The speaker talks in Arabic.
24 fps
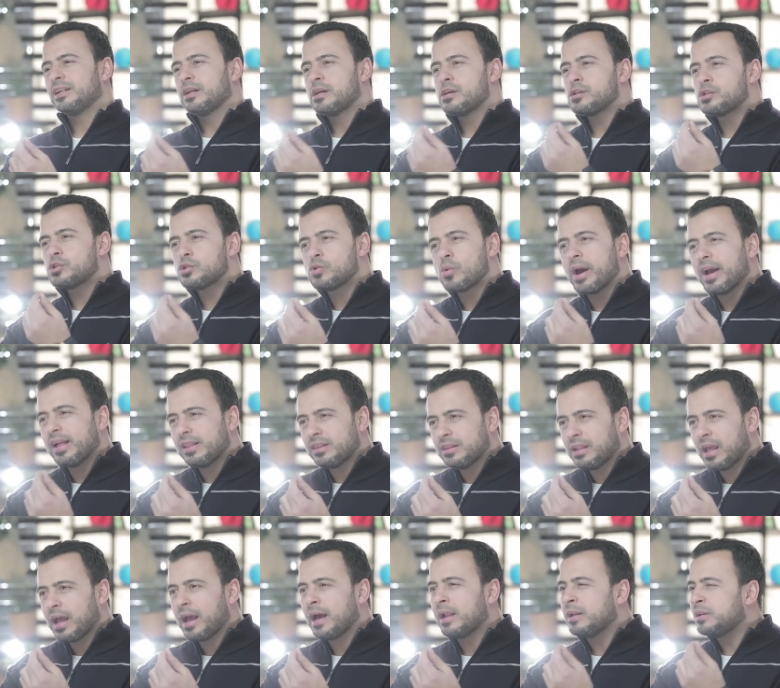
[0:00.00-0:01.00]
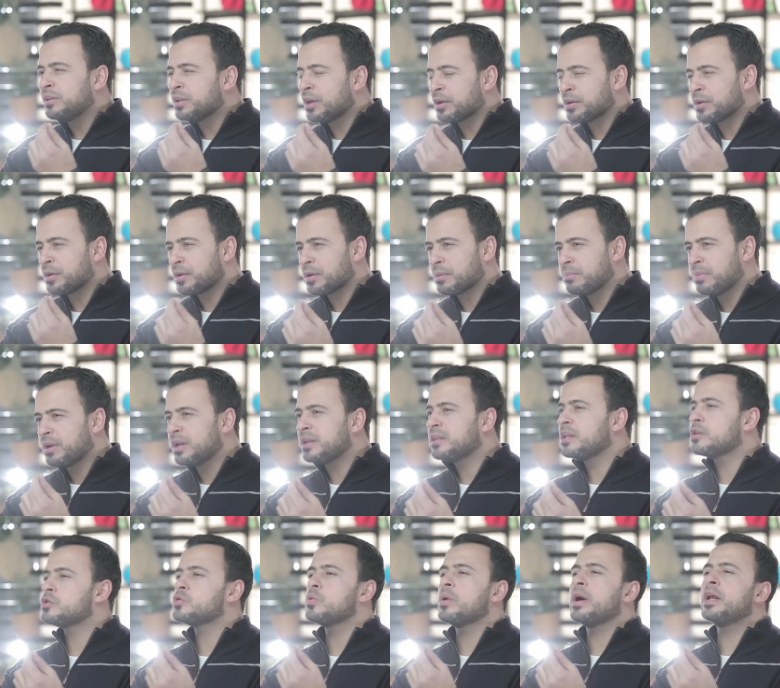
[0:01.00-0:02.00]
السؤال ده هل نرى ربنا
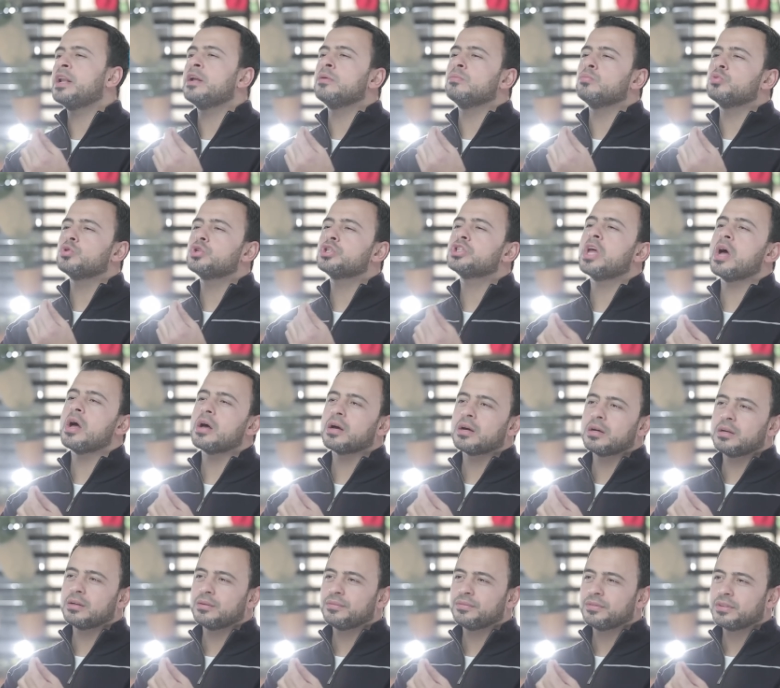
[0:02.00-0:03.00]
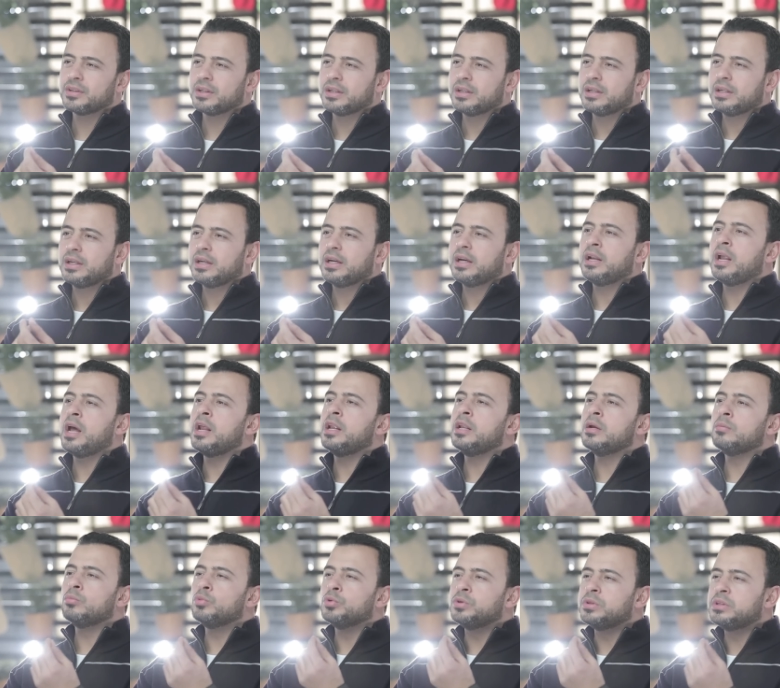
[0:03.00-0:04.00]
ده سؤال المشتاق
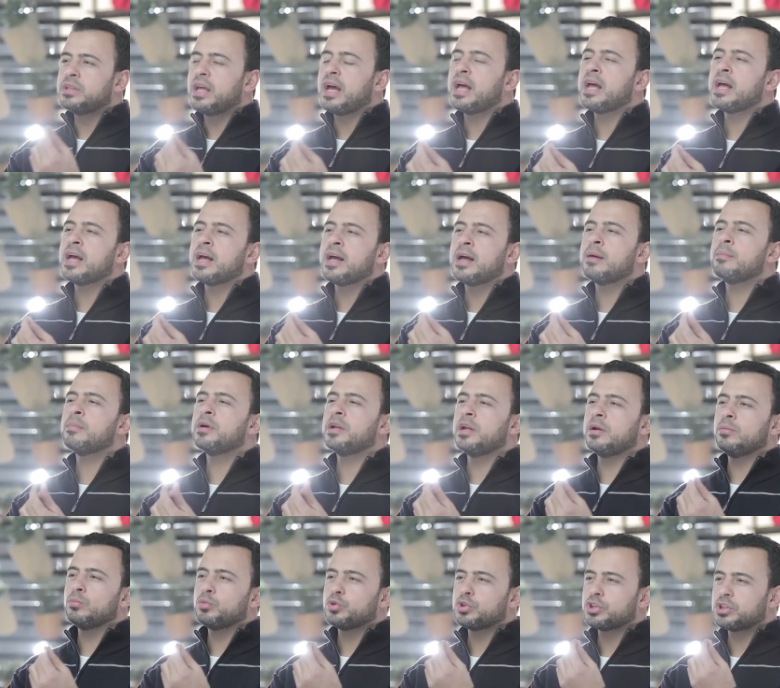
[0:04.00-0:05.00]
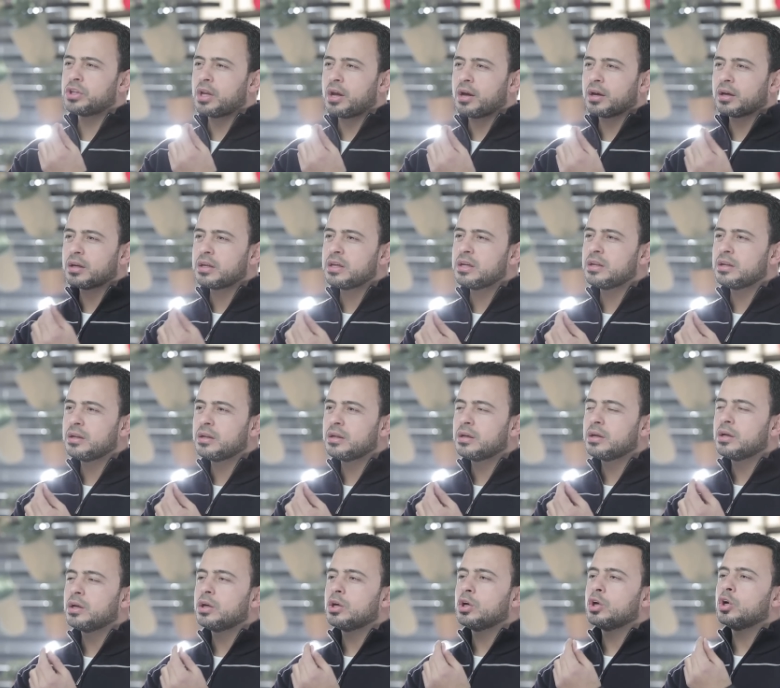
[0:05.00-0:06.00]
لأن منتهى أمل المشتاقين
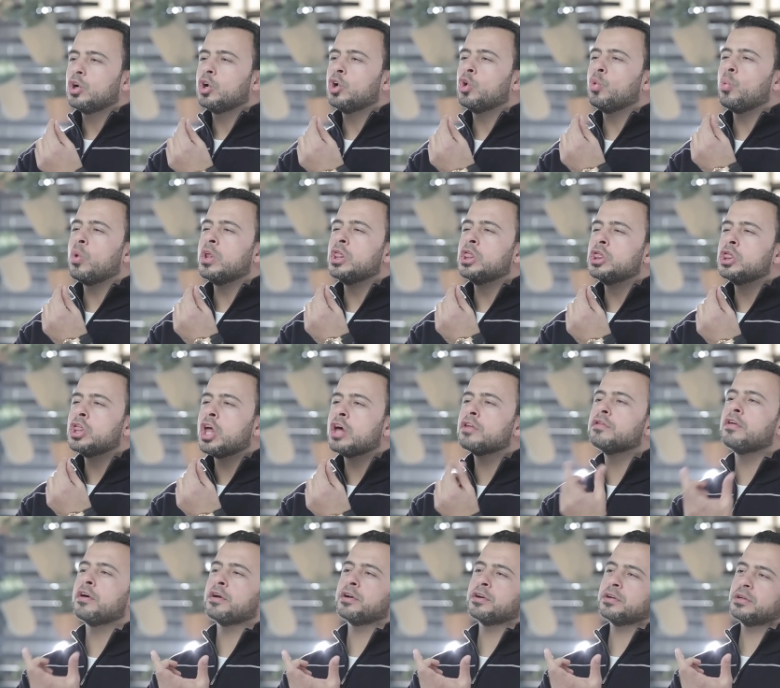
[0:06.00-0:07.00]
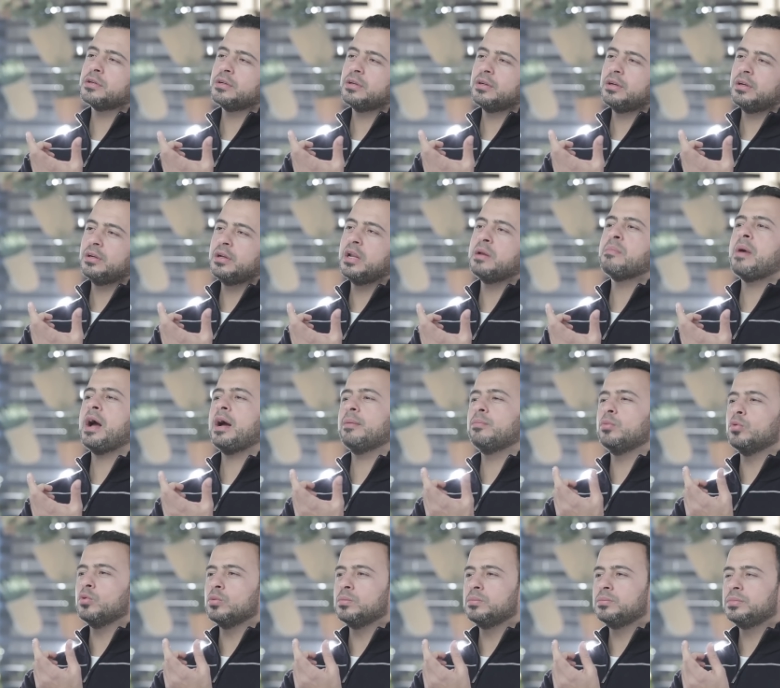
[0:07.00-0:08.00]
هو النظر
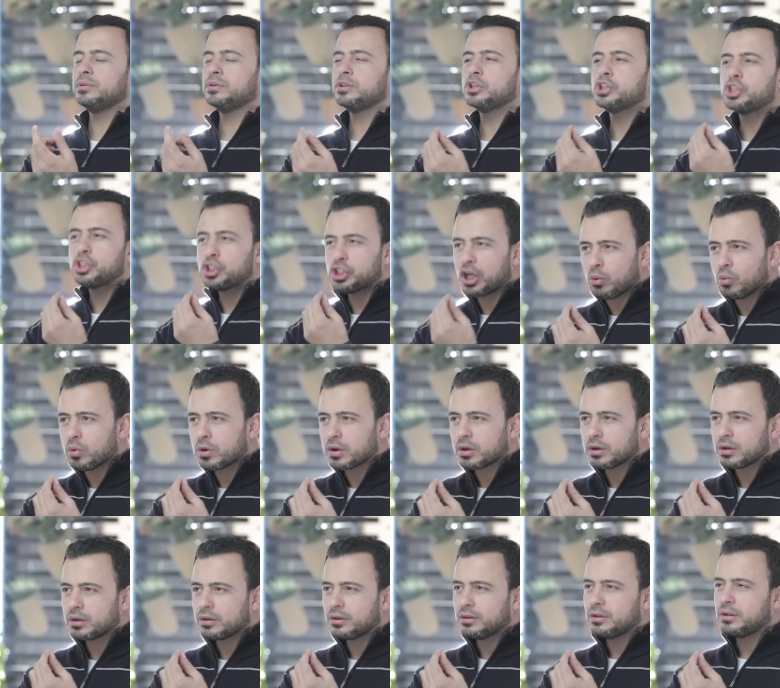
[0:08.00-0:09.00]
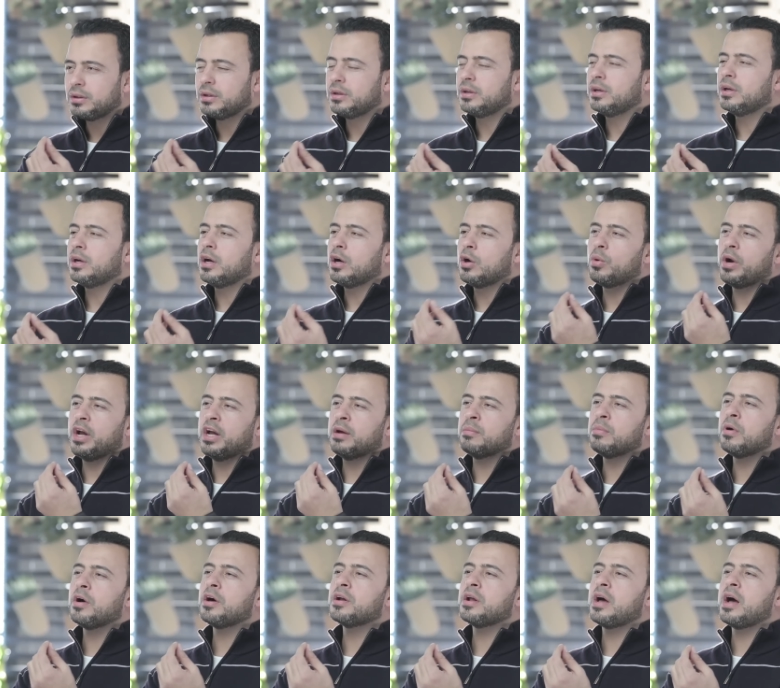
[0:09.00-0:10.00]
للمحبوب الشوق هو
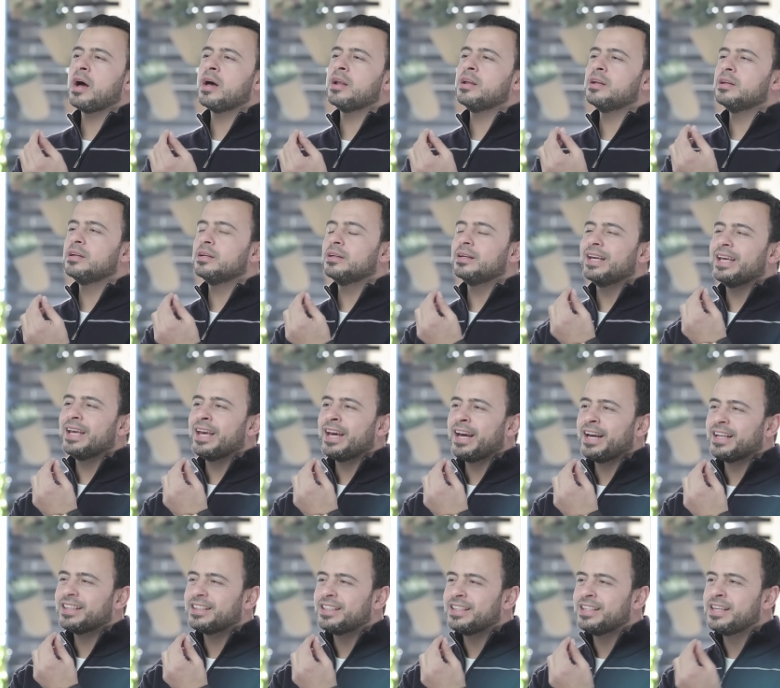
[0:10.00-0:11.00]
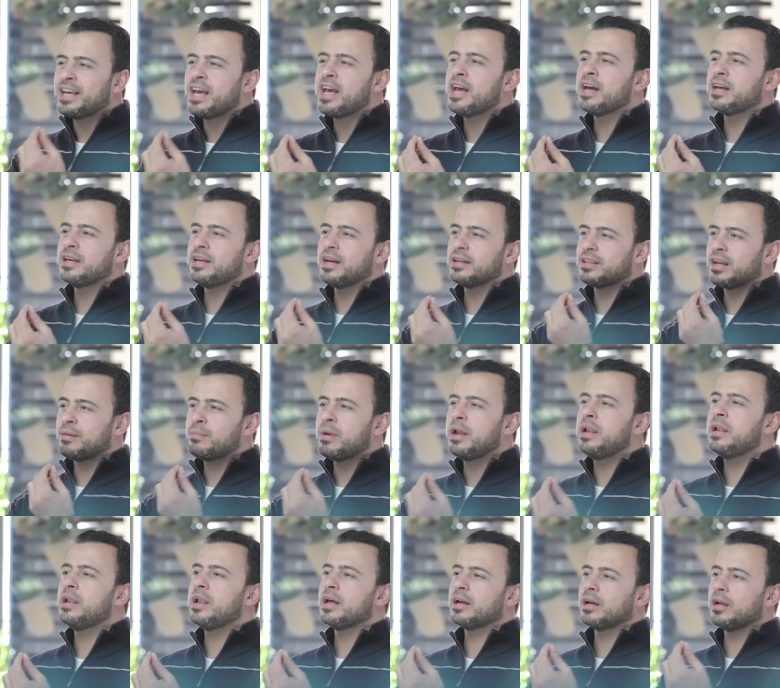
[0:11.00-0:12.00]
عبارة عن احتياج
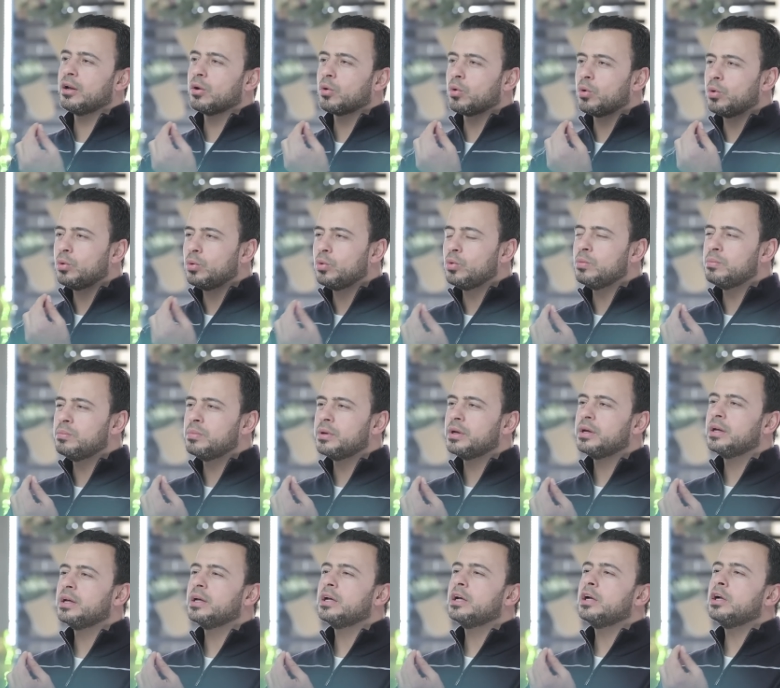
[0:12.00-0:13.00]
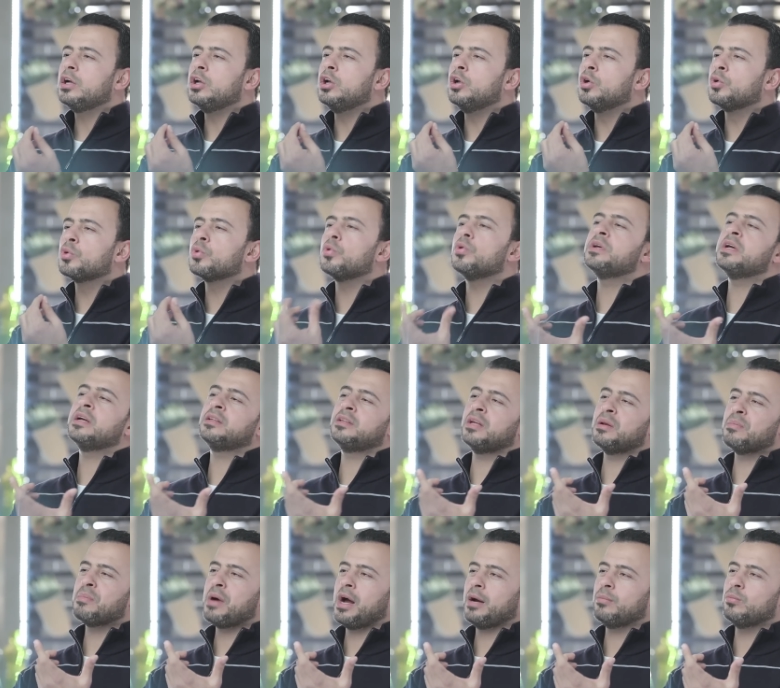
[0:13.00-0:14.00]
يتملك القلوب لرؤية
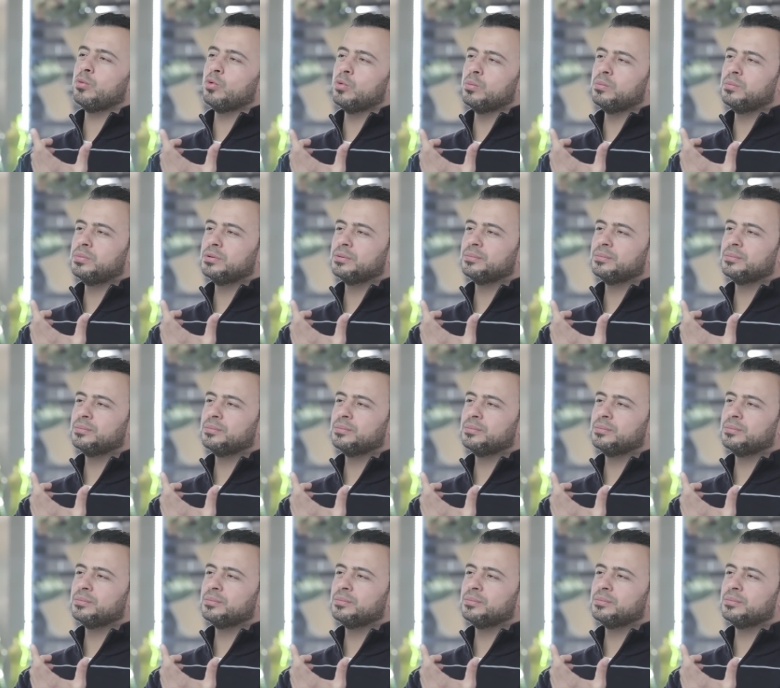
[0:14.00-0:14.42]
المحبوب